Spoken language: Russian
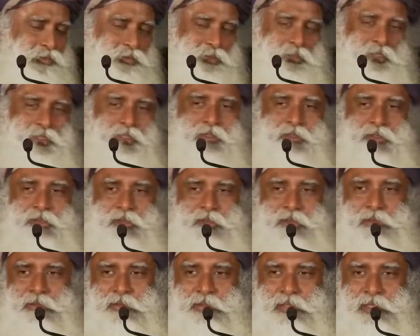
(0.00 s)
Вы не
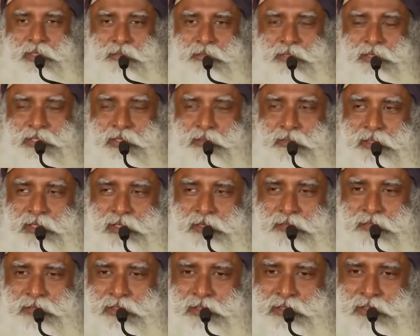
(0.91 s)
можете преодолеть то, чего
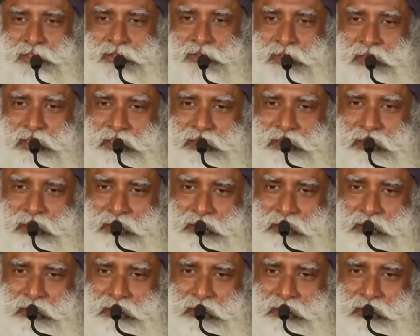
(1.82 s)
не существует.